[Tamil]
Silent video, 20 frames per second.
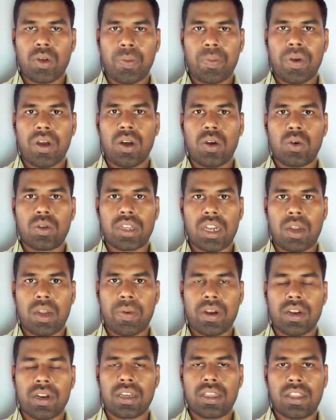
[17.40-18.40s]
குறிப்பாக ஒரு
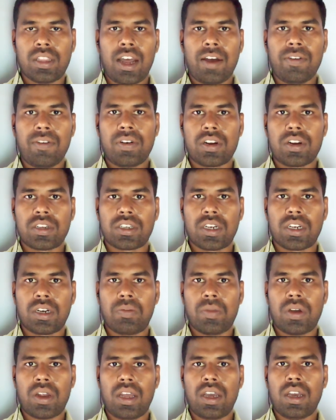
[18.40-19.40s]
சில பேருக்கு இந்த லா ஆஃப்
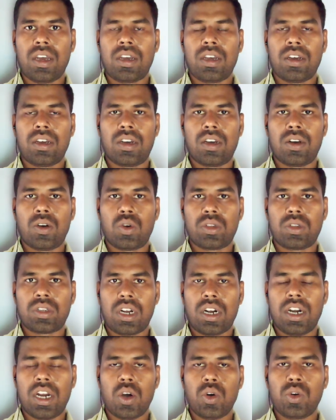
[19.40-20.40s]
மேலே ஒரு
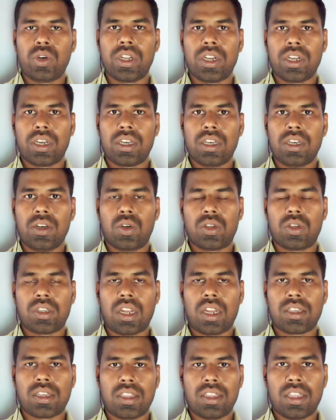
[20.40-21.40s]
சில டவுட் இருக்குது ஒரு
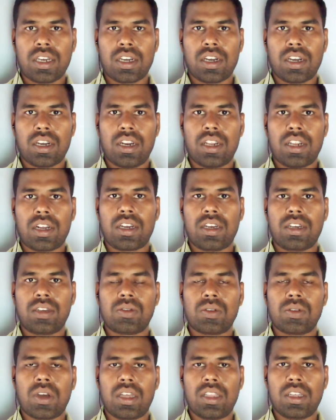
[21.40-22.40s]
சில சந்தேகங்கள்
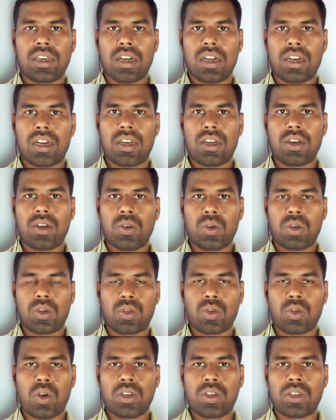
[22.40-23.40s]
இருக்குது ஸோ அதுக்கான
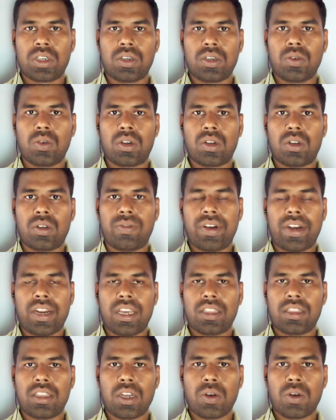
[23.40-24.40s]
ஒரு சொல்யூஷன் ஒரு
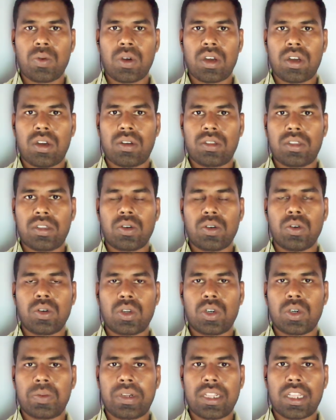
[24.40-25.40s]
விடை தீர்வை வந்து
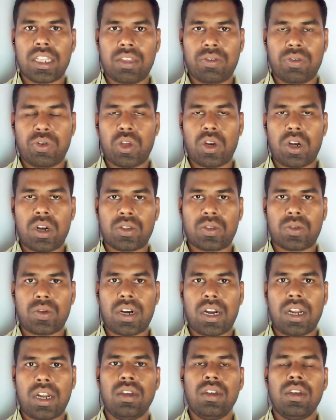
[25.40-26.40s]
கொடுக்கணும் அப்படின்னு இந்த வீடியோவில் நான்
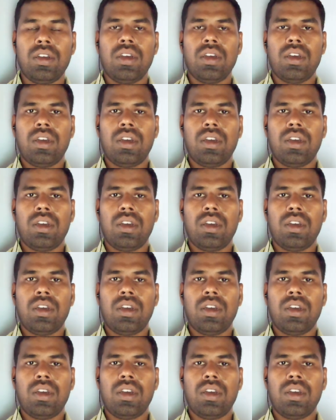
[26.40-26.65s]
சொல்கிறேன்